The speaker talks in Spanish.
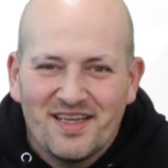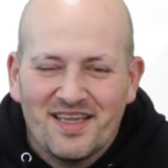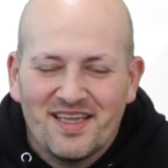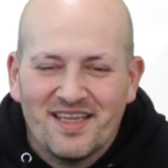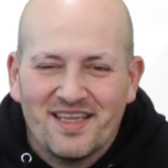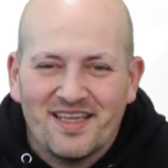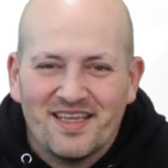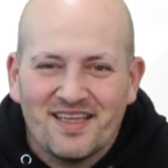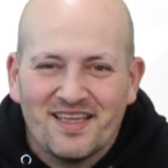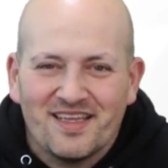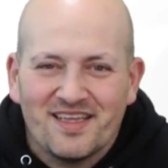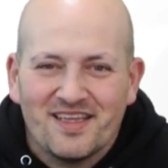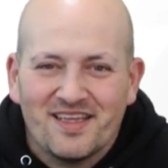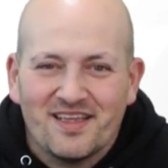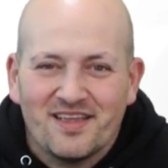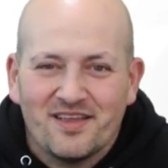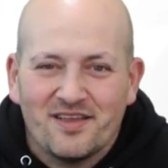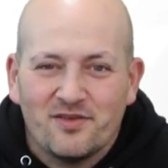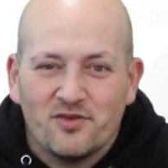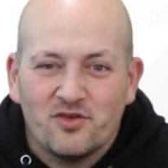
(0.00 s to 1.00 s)

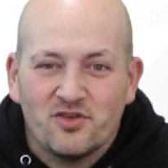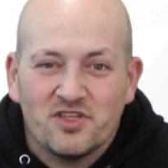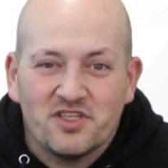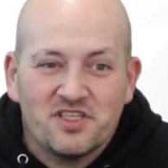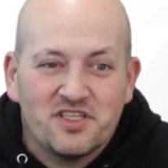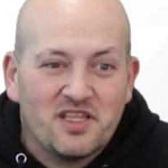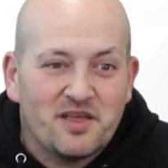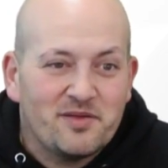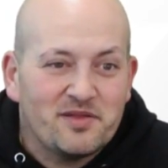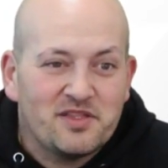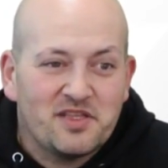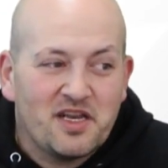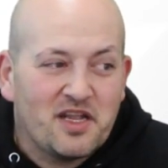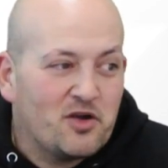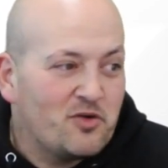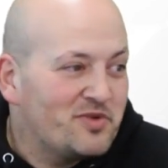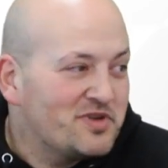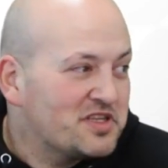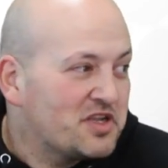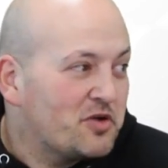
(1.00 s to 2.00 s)
Eh, no sé si David tiene
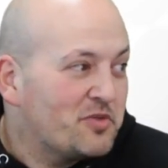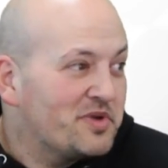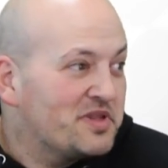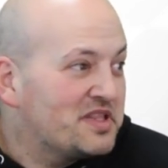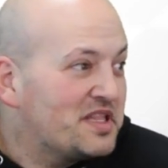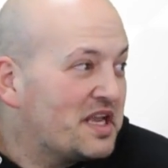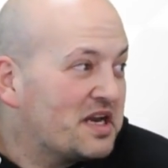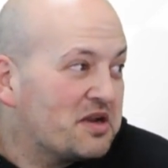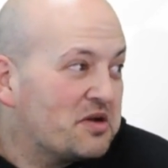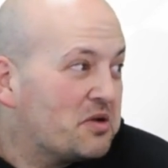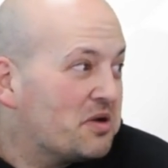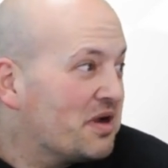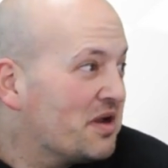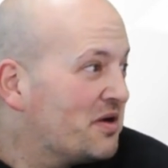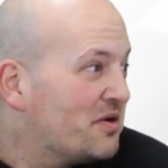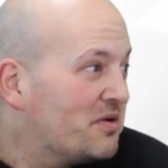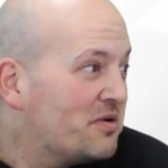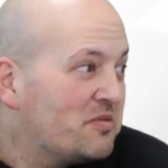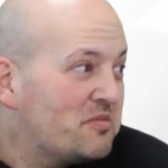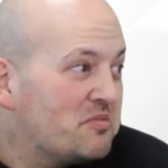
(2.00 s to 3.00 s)
algo más que comentar, creo que
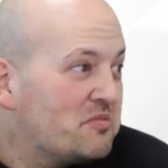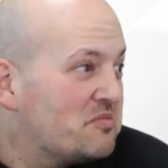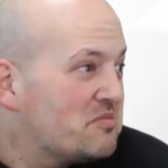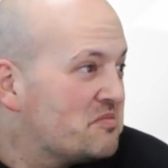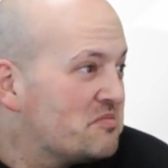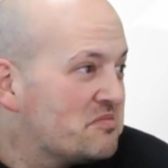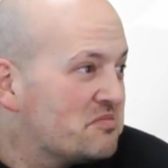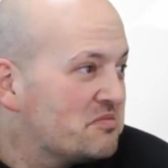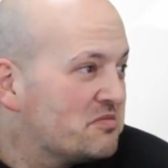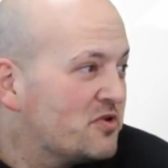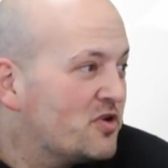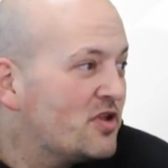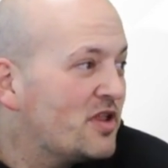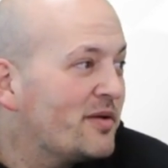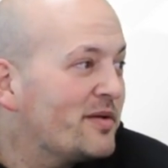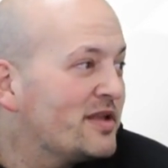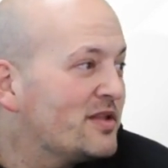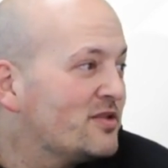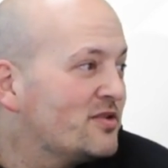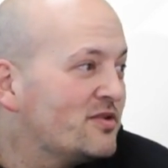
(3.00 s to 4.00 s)
no. No,
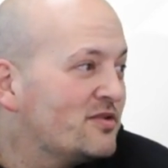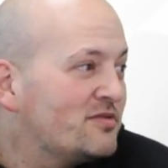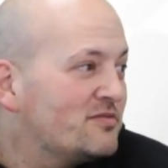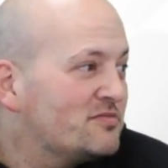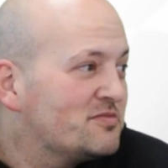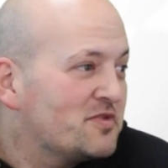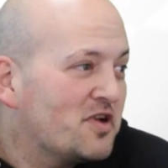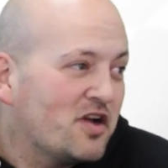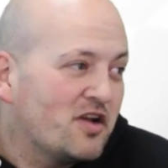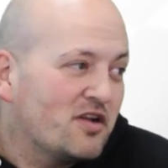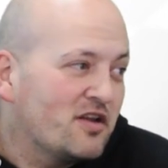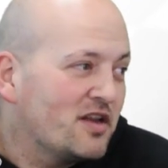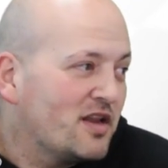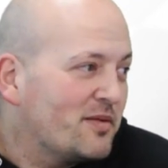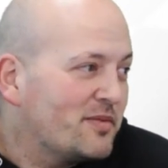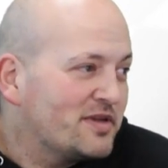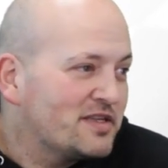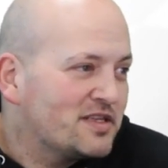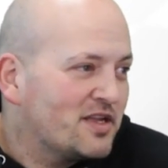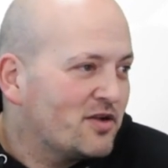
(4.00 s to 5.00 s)
David, ¿no? No,
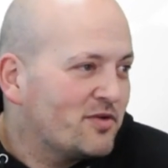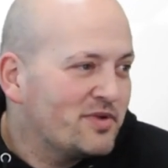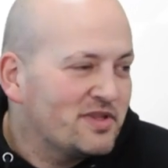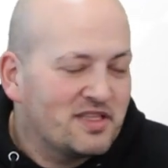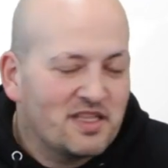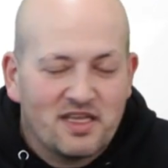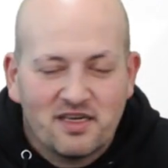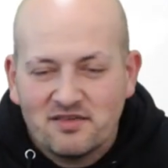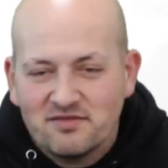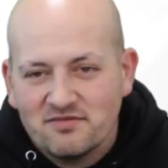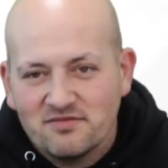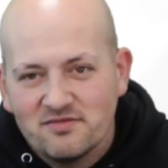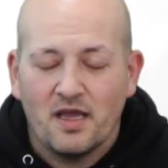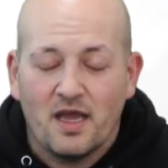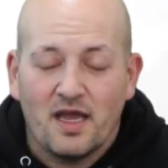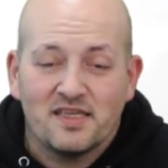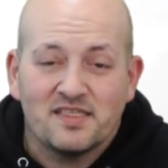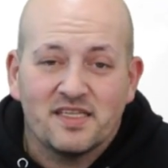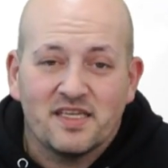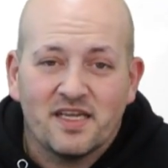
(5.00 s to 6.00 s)
no más que comentar.
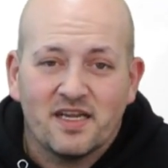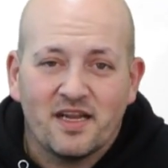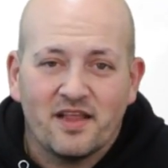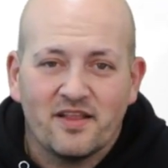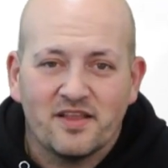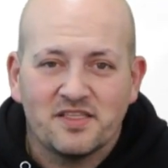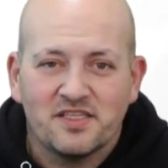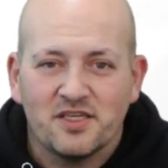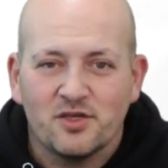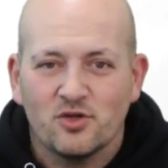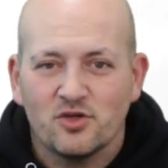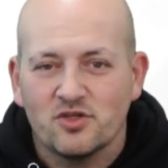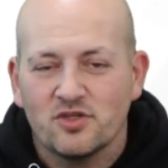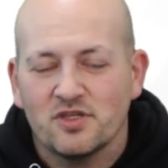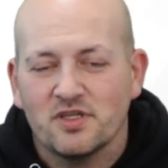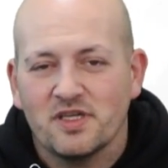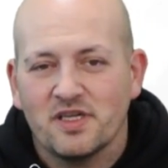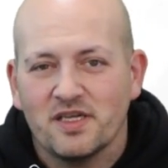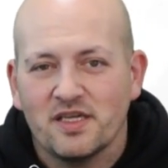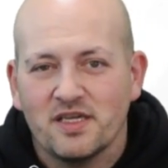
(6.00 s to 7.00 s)
Así que nada,
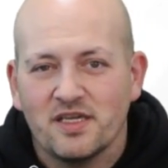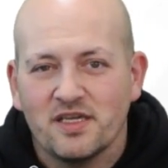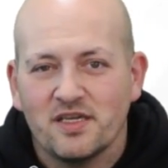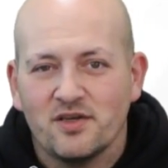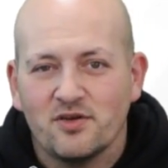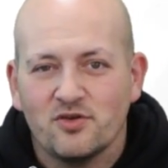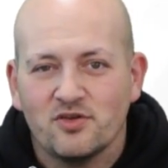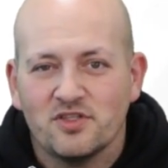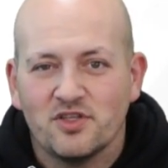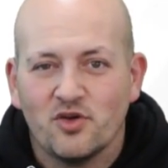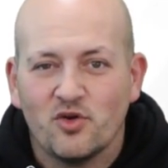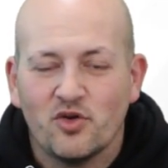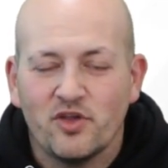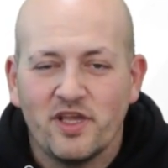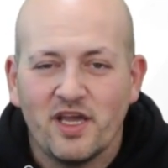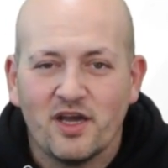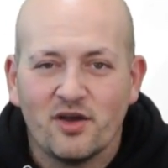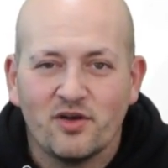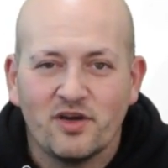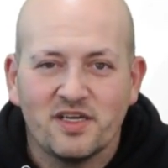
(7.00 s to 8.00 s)
chicos, eh, os dejo
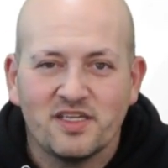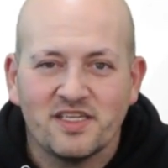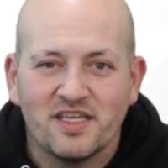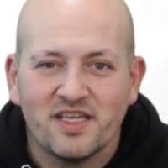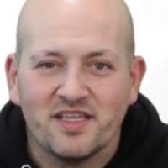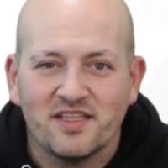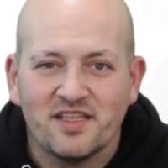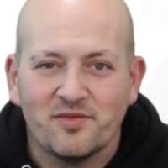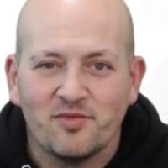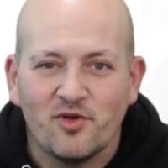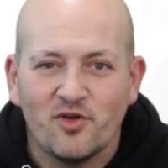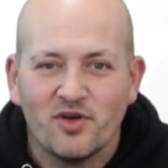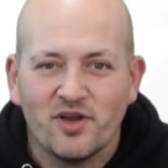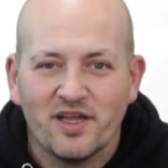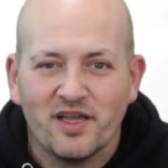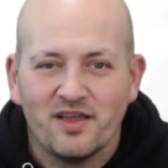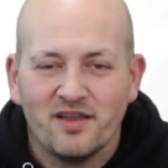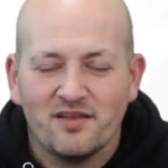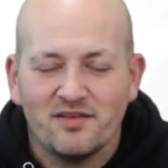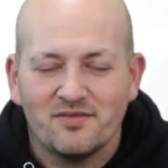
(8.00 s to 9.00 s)
ya con el siguiente bloque